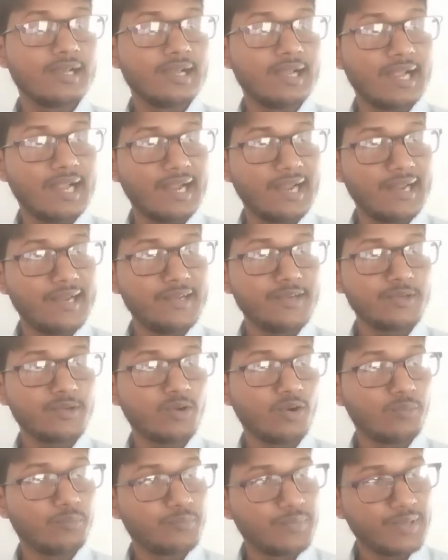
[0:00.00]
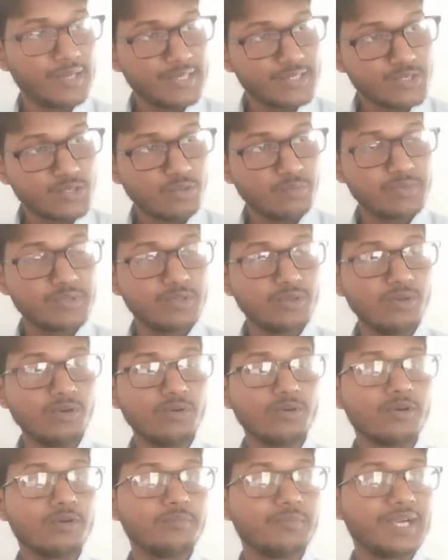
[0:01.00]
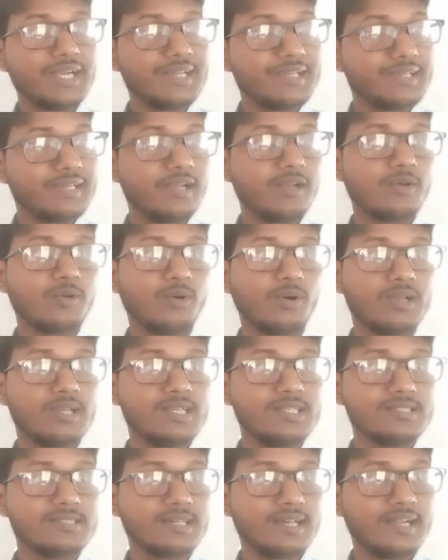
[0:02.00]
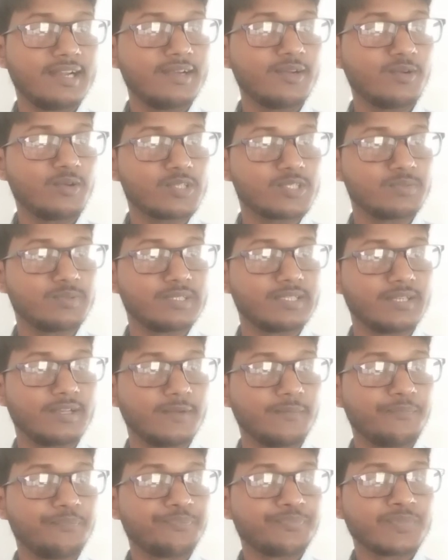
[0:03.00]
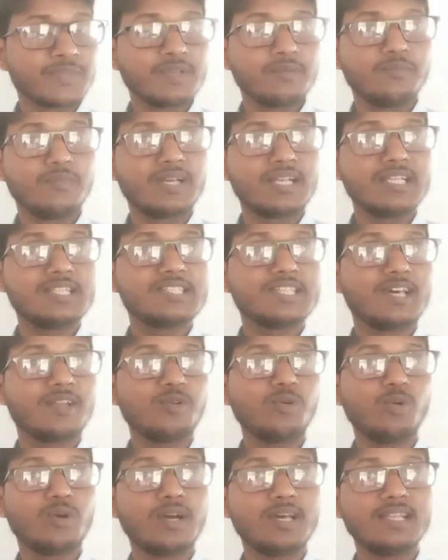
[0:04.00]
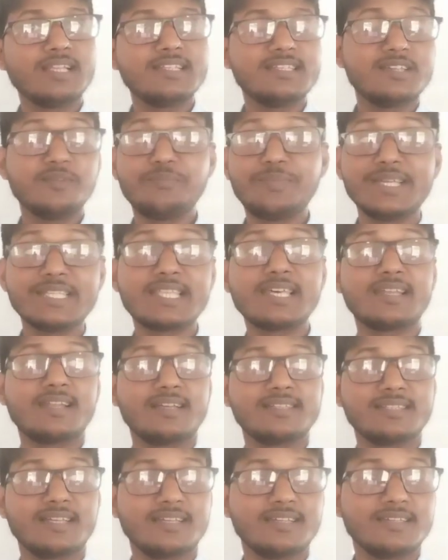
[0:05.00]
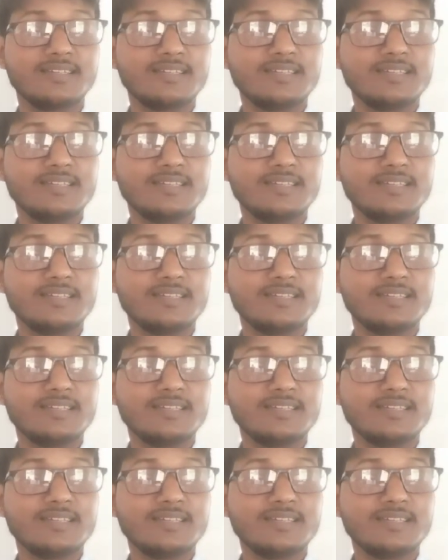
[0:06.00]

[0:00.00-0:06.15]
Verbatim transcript: অ্যান্ড কমপ্লেক্স হোমিও মেডিকেল কলেজ অ্যান্ড হসপিটাল মানে যেন ওখানে যে বেঁধে না যায়